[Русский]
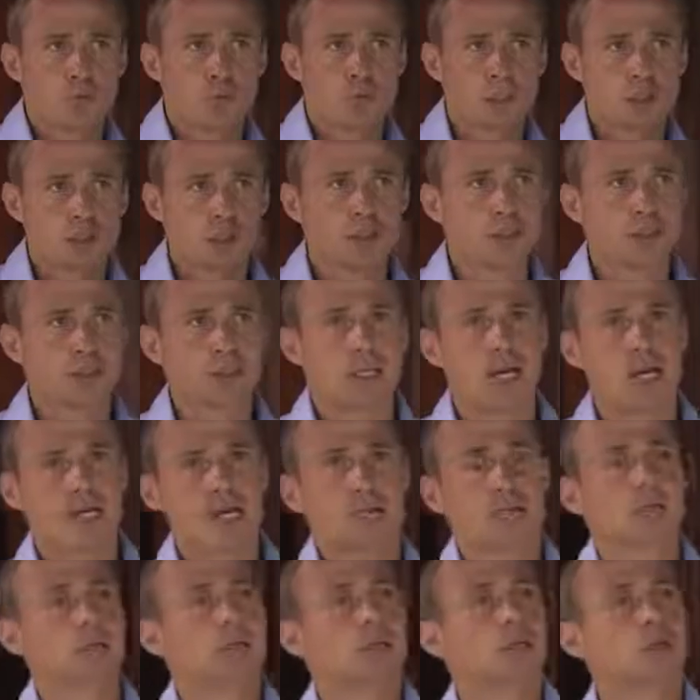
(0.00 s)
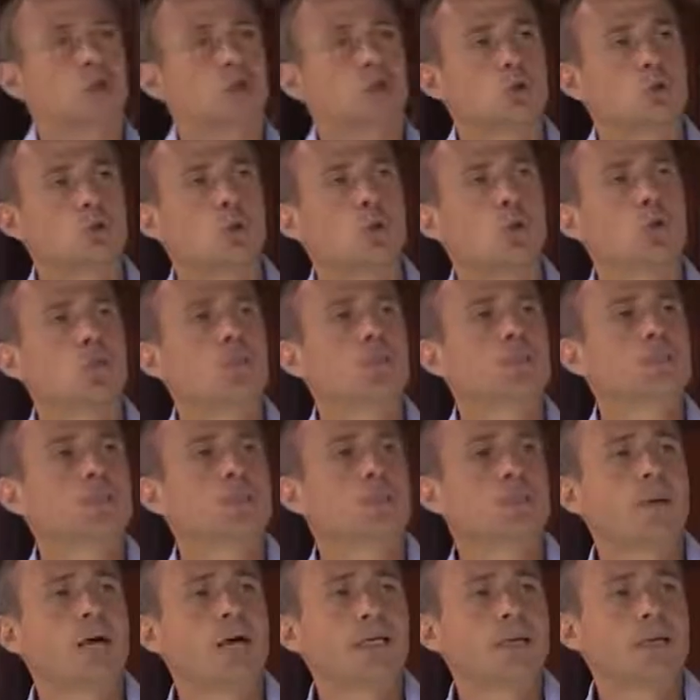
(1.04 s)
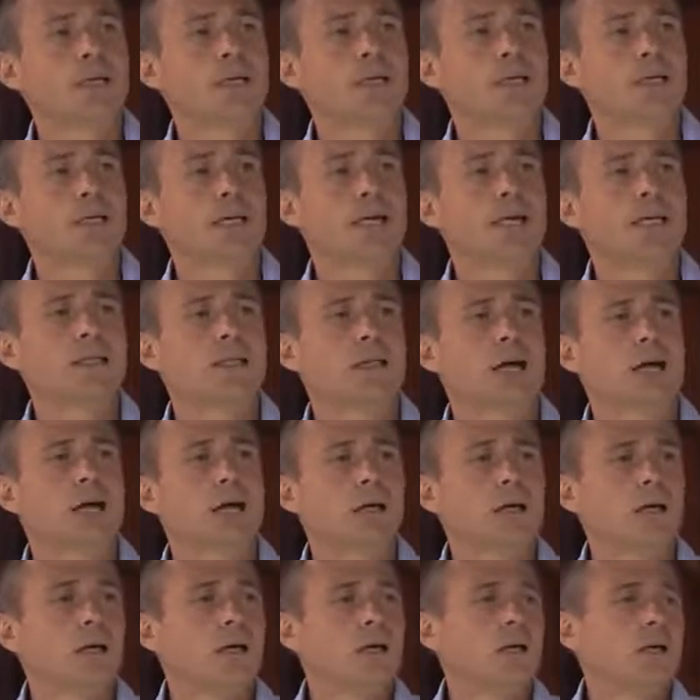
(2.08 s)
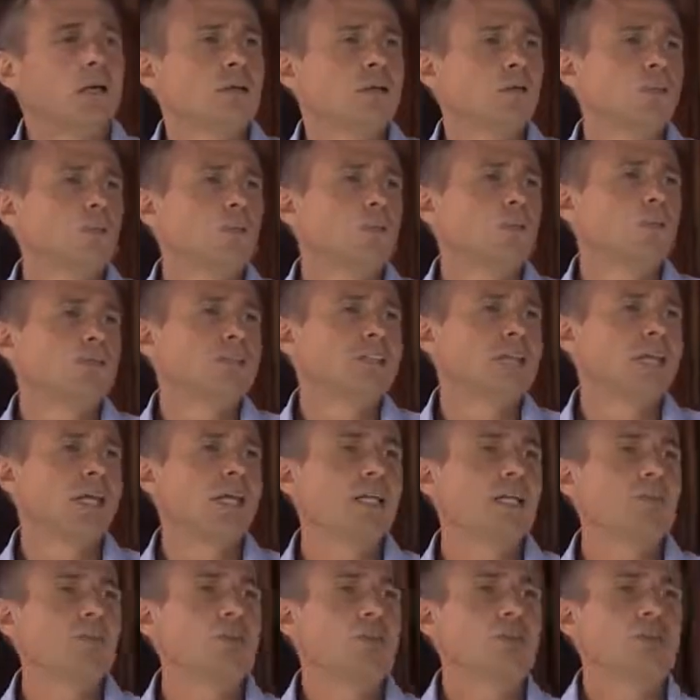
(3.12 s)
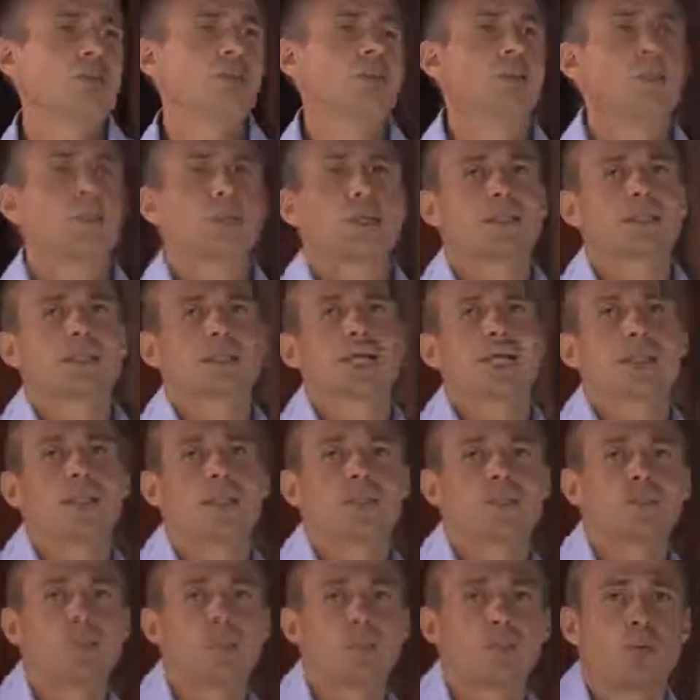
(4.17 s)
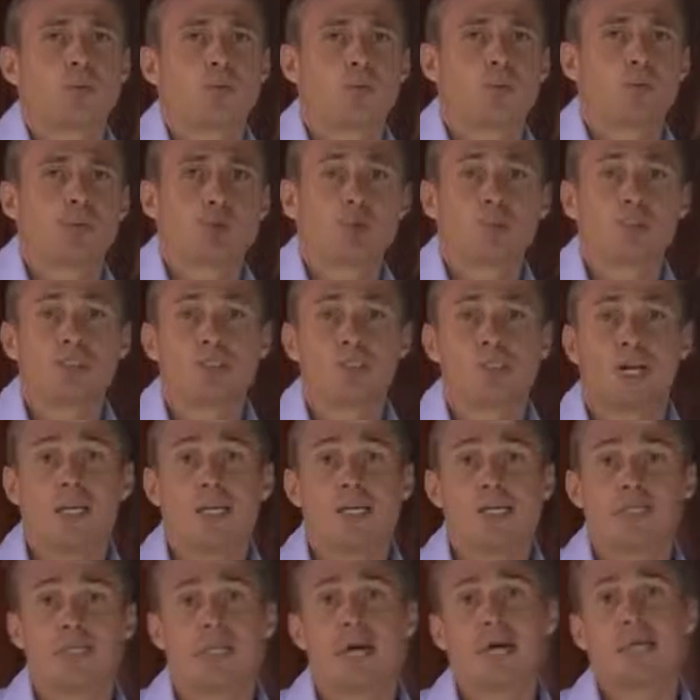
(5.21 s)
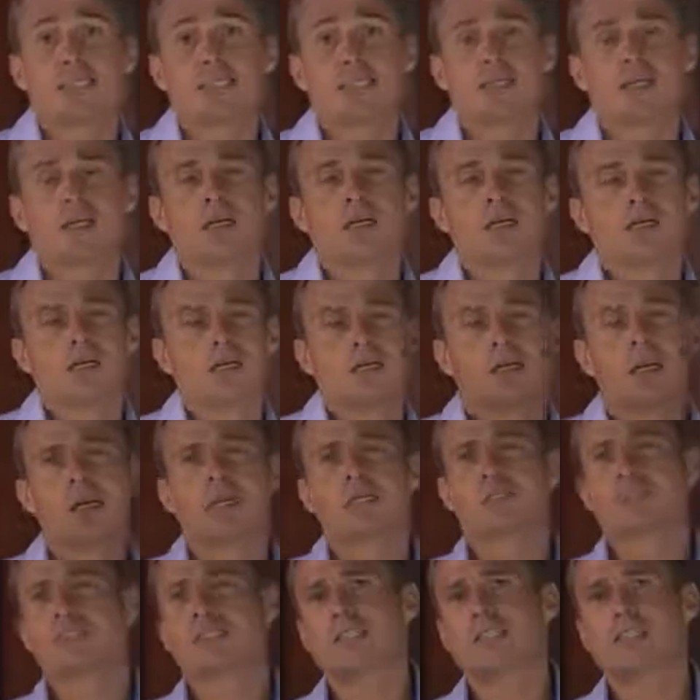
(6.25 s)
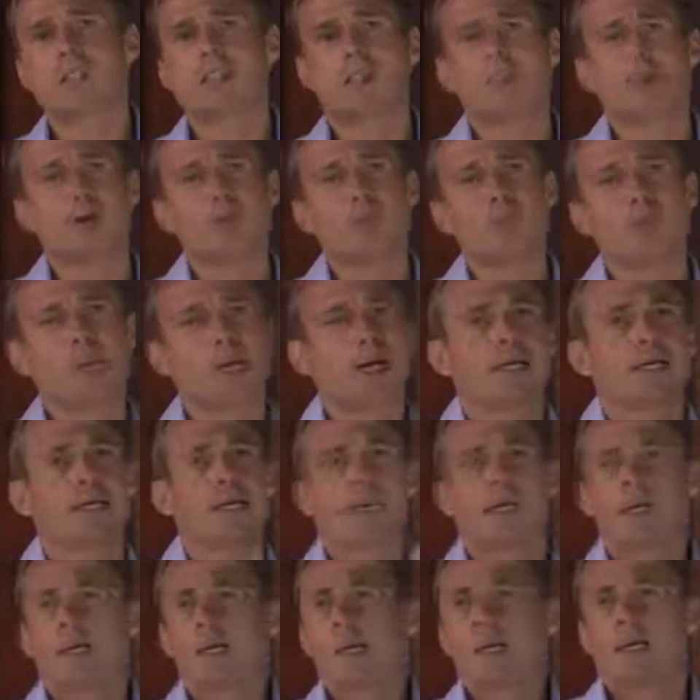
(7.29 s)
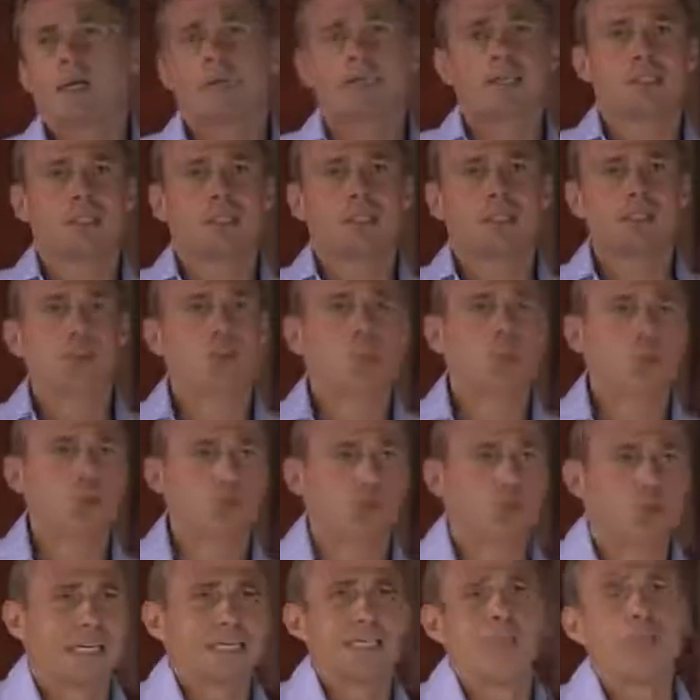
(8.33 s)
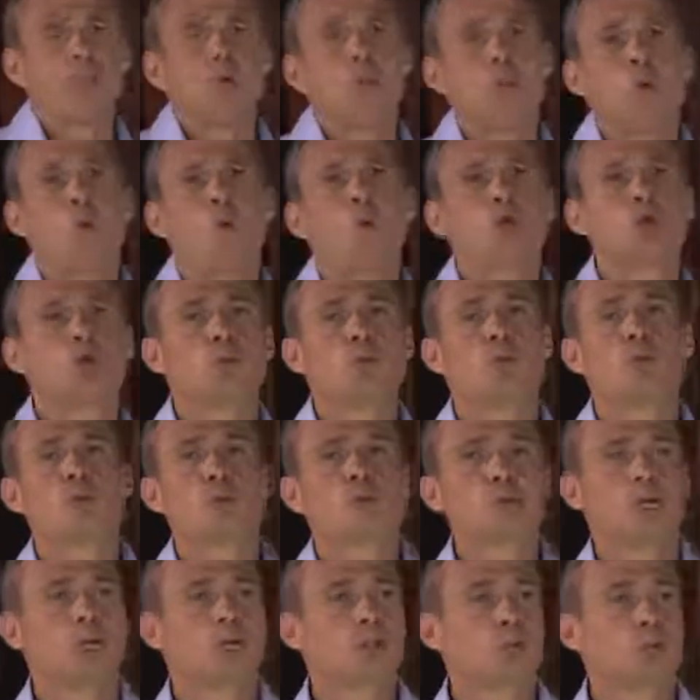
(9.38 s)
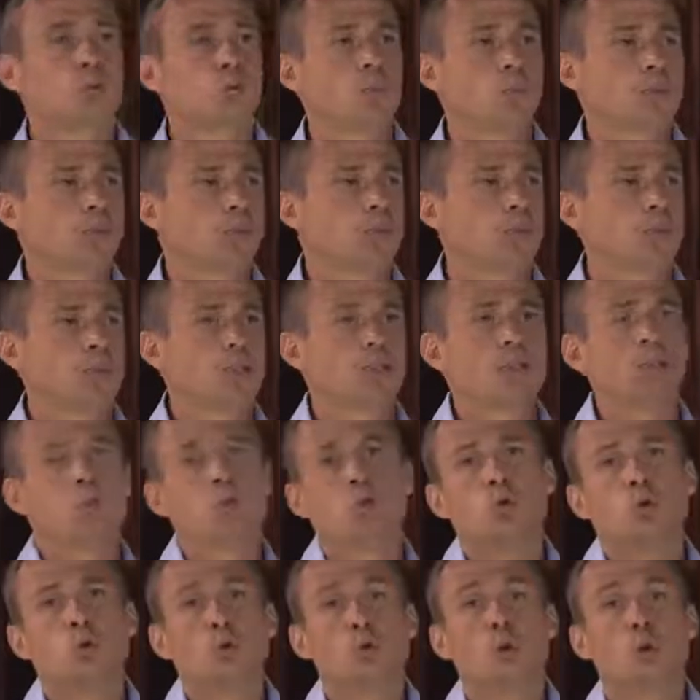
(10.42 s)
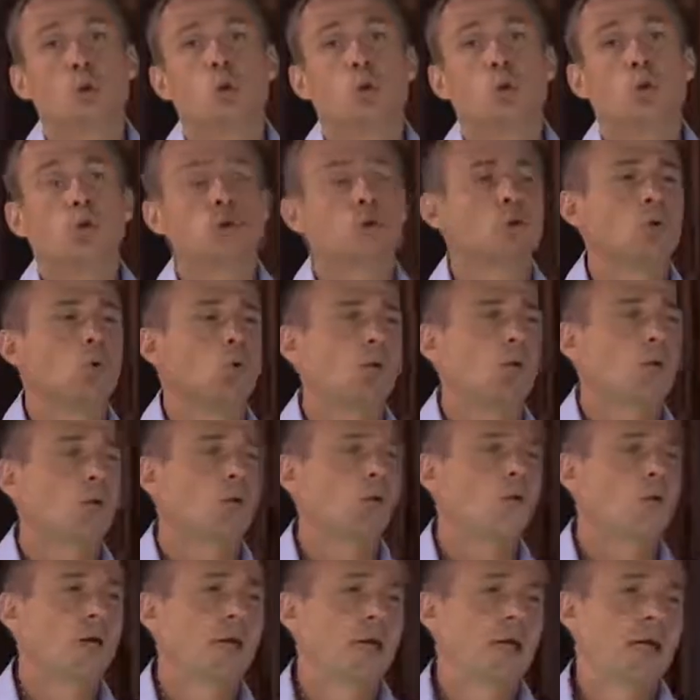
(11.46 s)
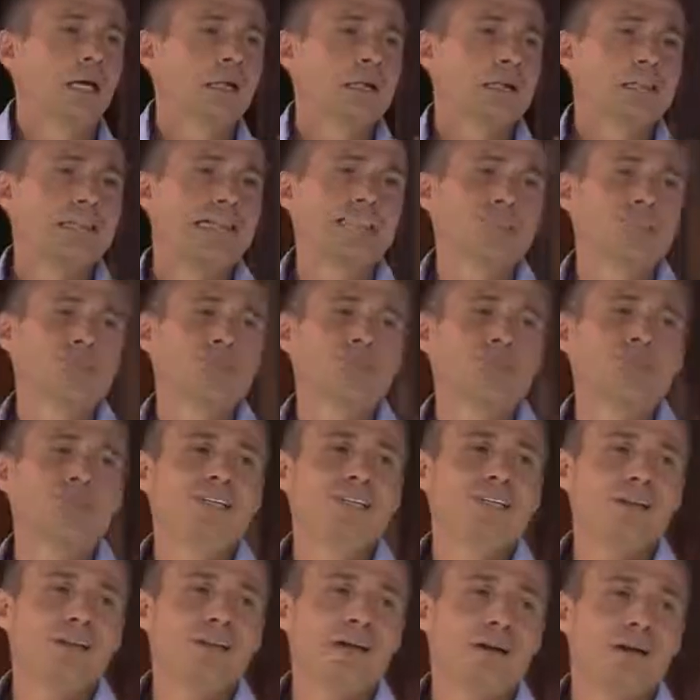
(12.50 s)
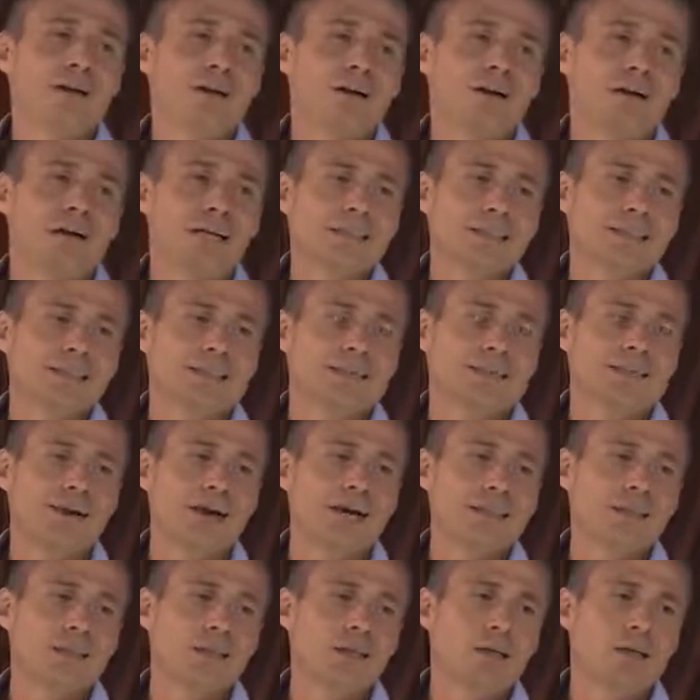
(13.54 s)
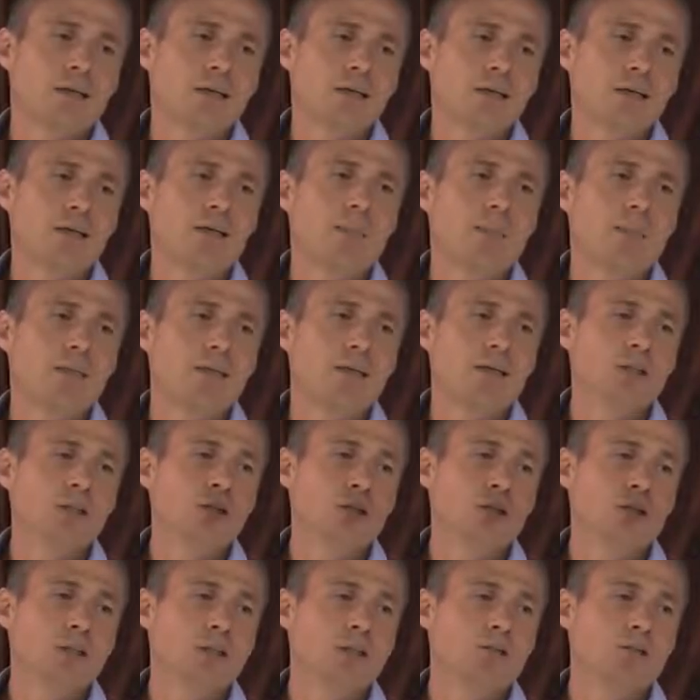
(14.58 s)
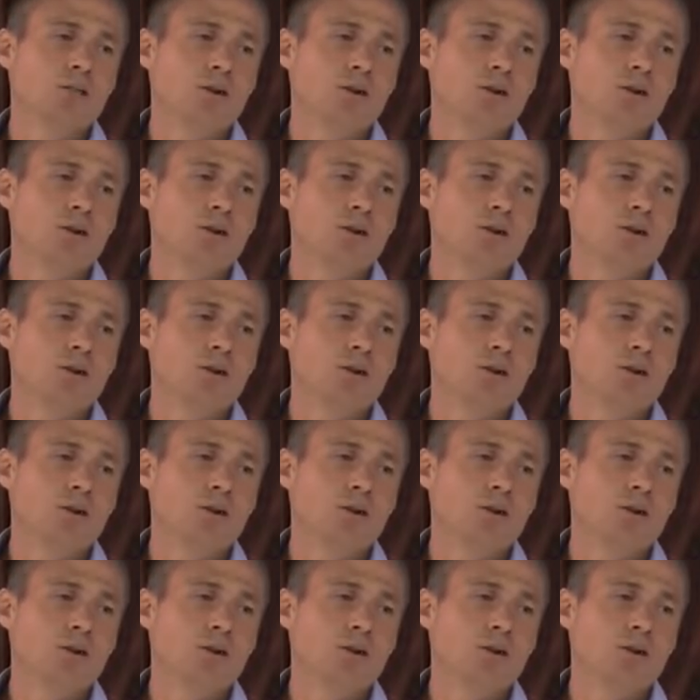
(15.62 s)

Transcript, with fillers: должны знать, что вы заплатите за это ну, в среднем 4% от всех привлеченных денег, да, если на цикл компании, если это будет, это будет очень большая сумма, соответственно, это будут миллионы долларов, значит, вы как основатель не притащили в